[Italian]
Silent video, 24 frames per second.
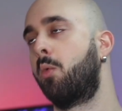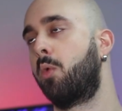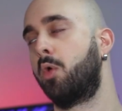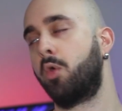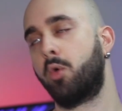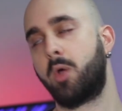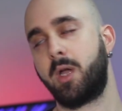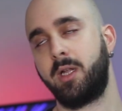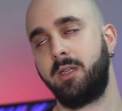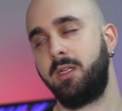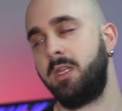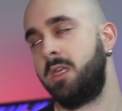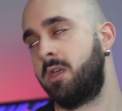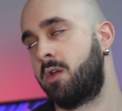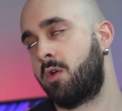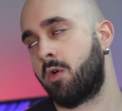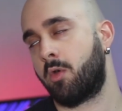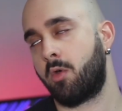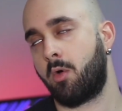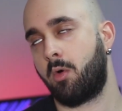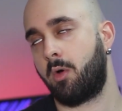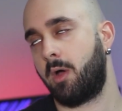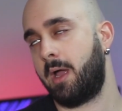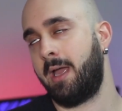Quello che
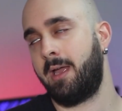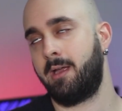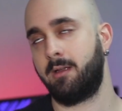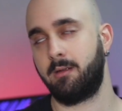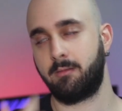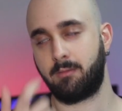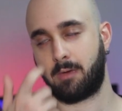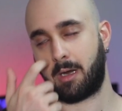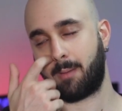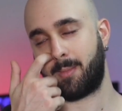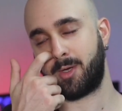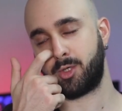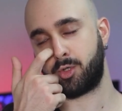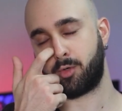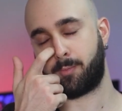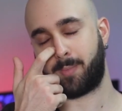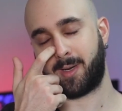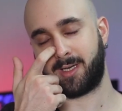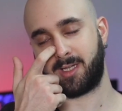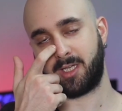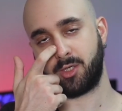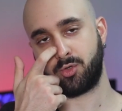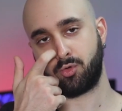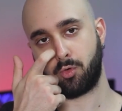dicono è la maggior
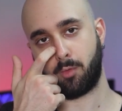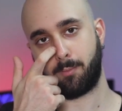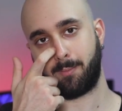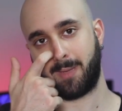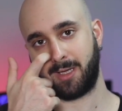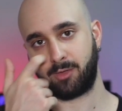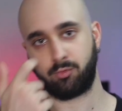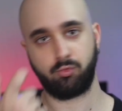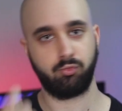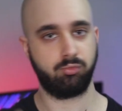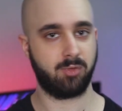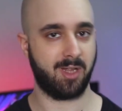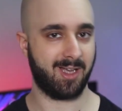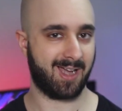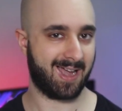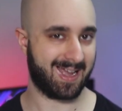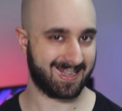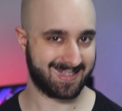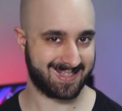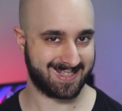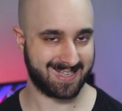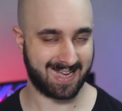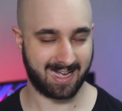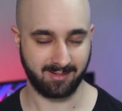parte sono battute e
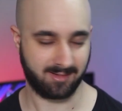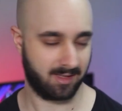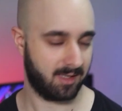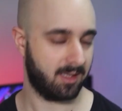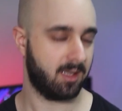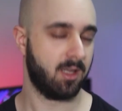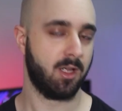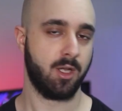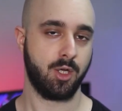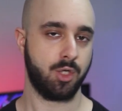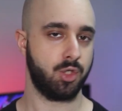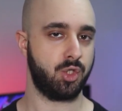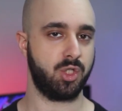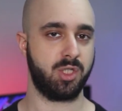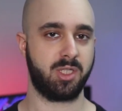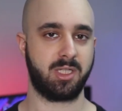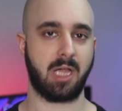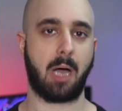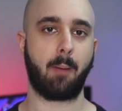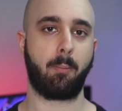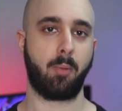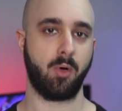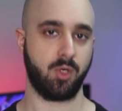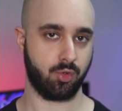cazzate, ci
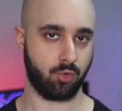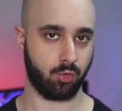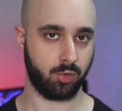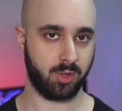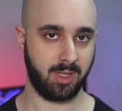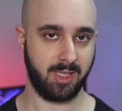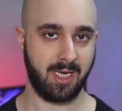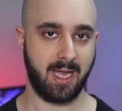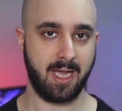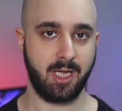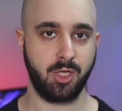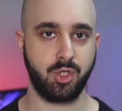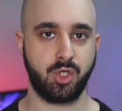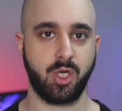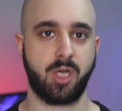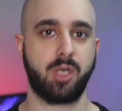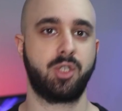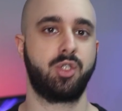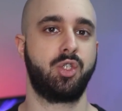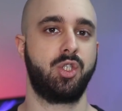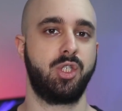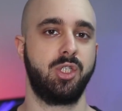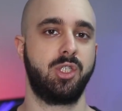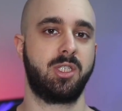sta poi sono teenager,
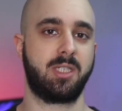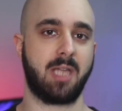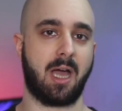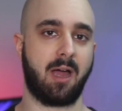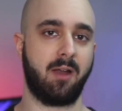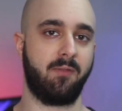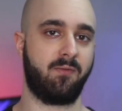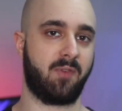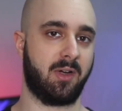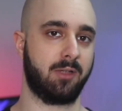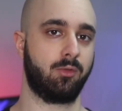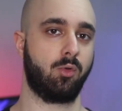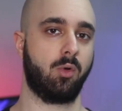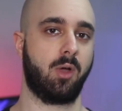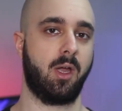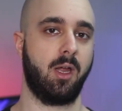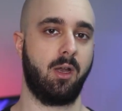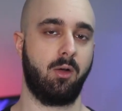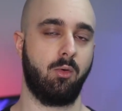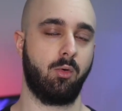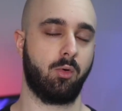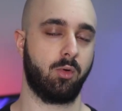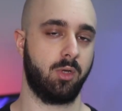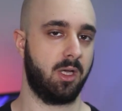ci sta il fatto
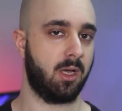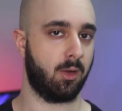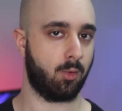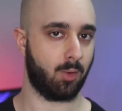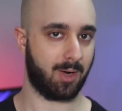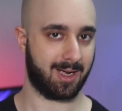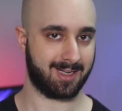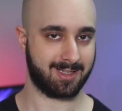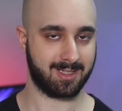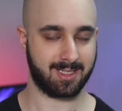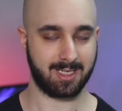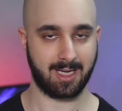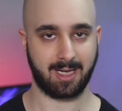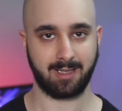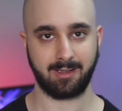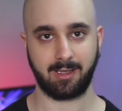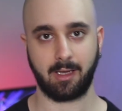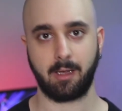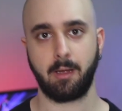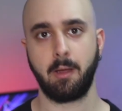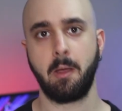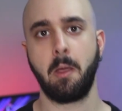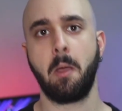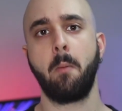che loro dicano
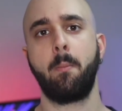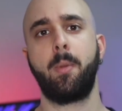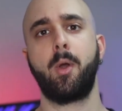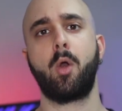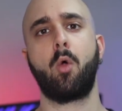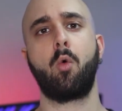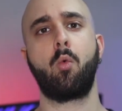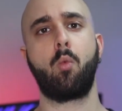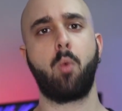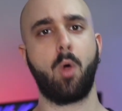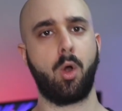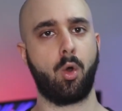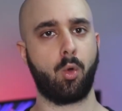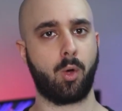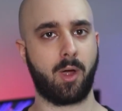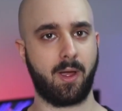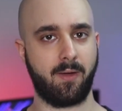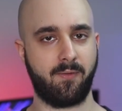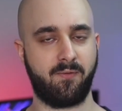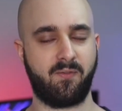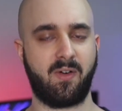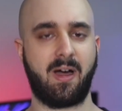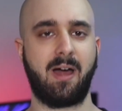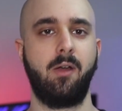cazzate, però quello
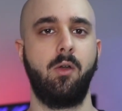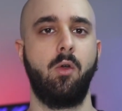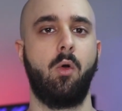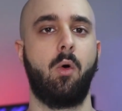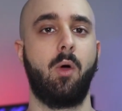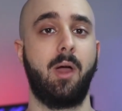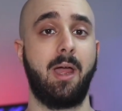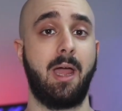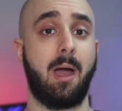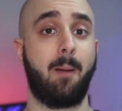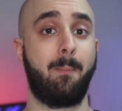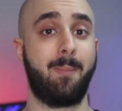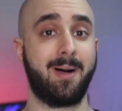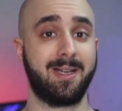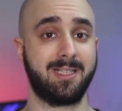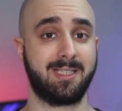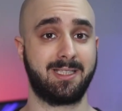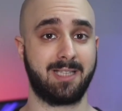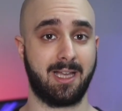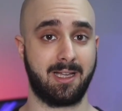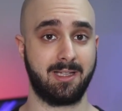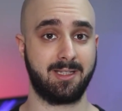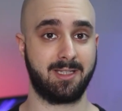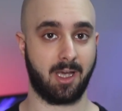che fanno è
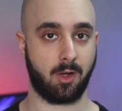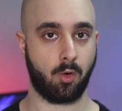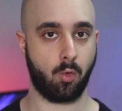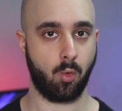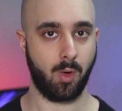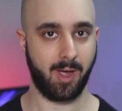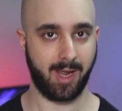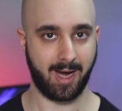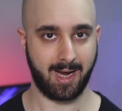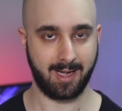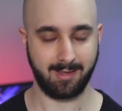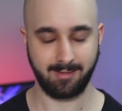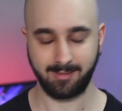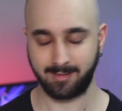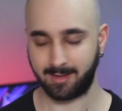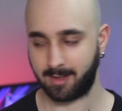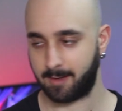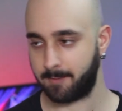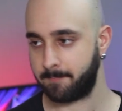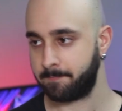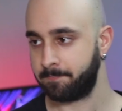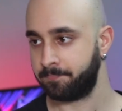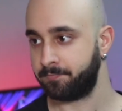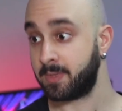abbastanza
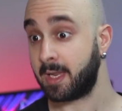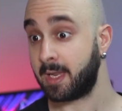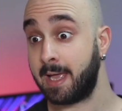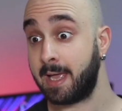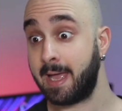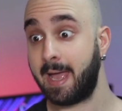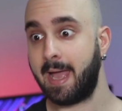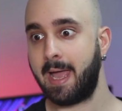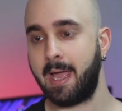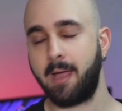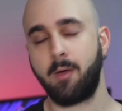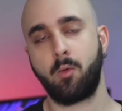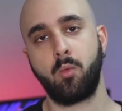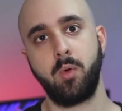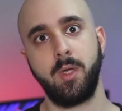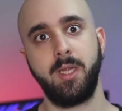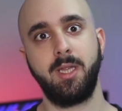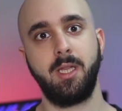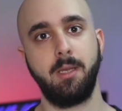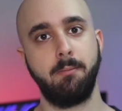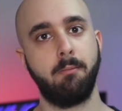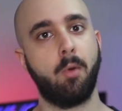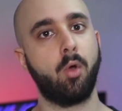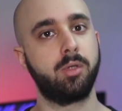coerente e
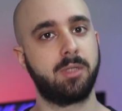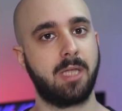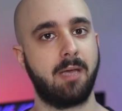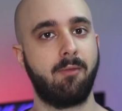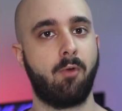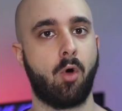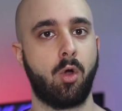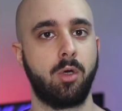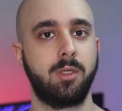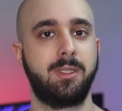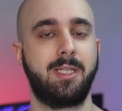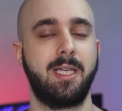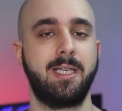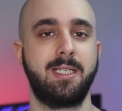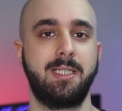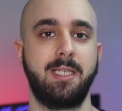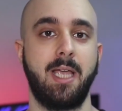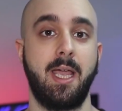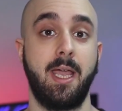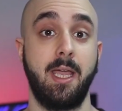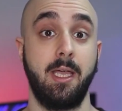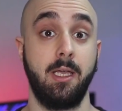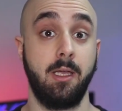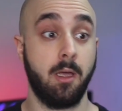quindi molte volte
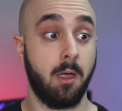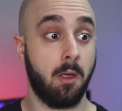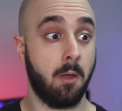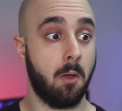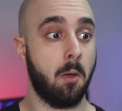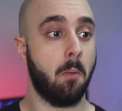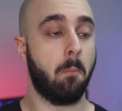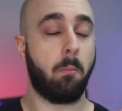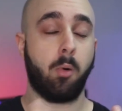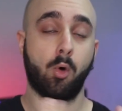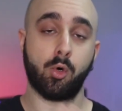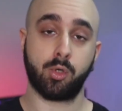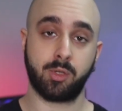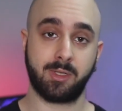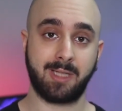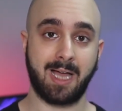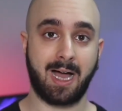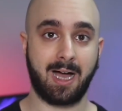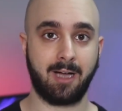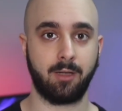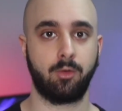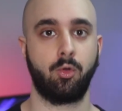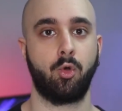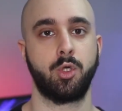sei
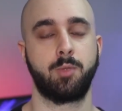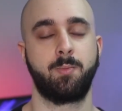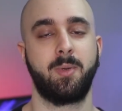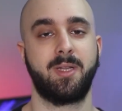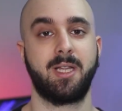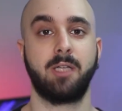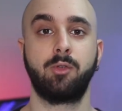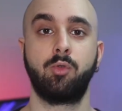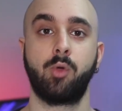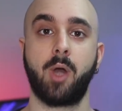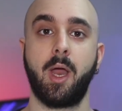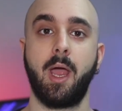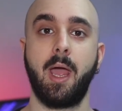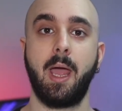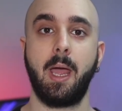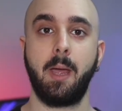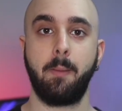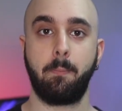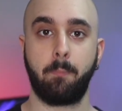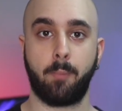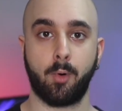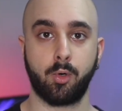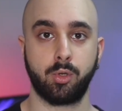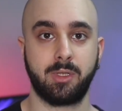portato, lo spettatore è
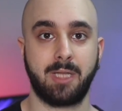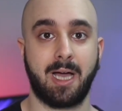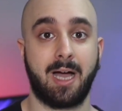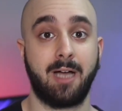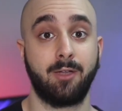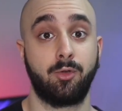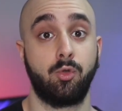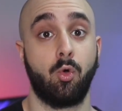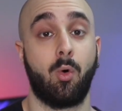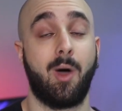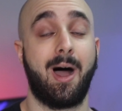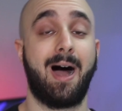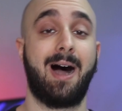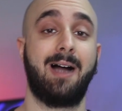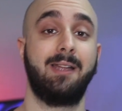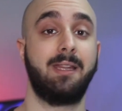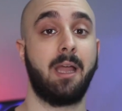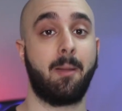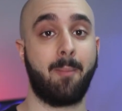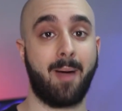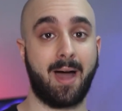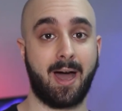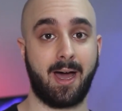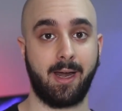portato ad
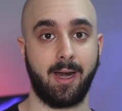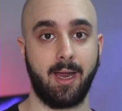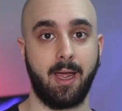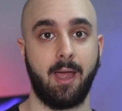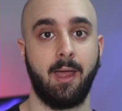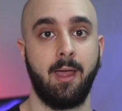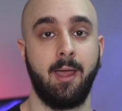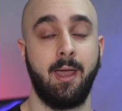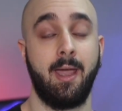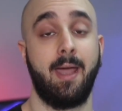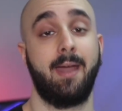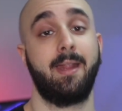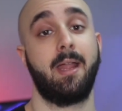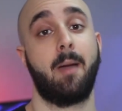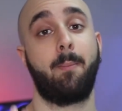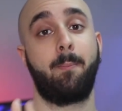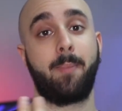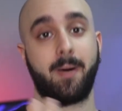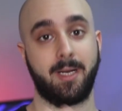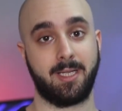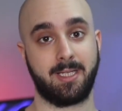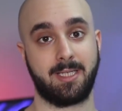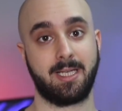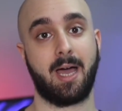amare e ad
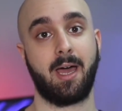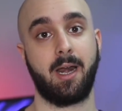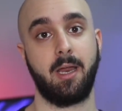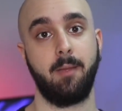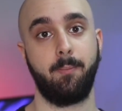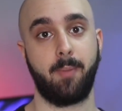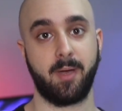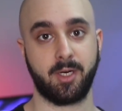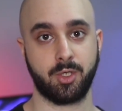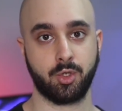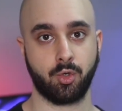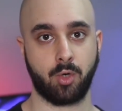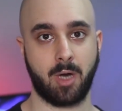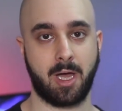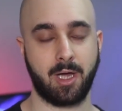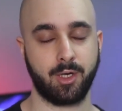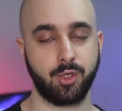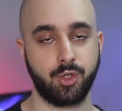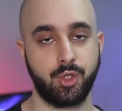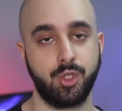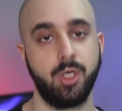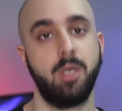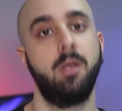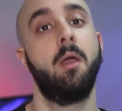apprezzare i
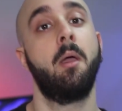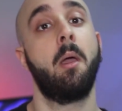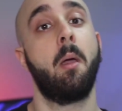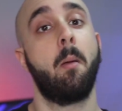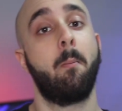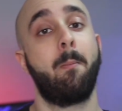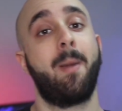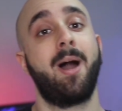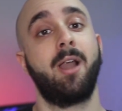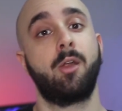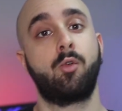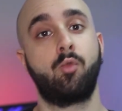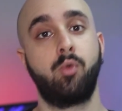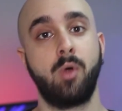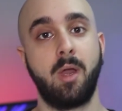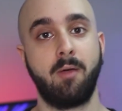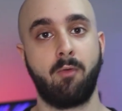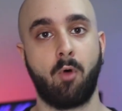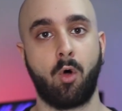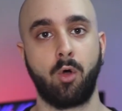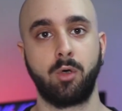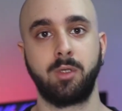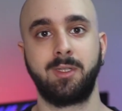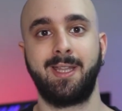personaggi, ma alcune
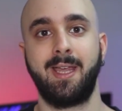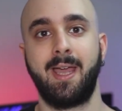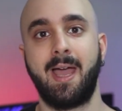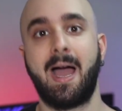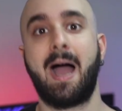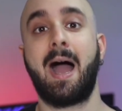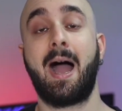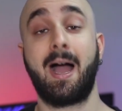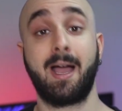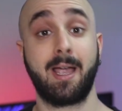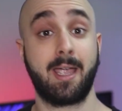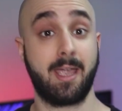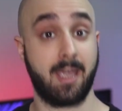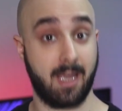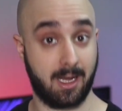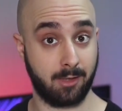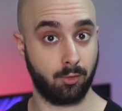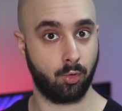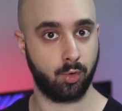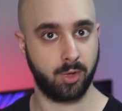volte anche ad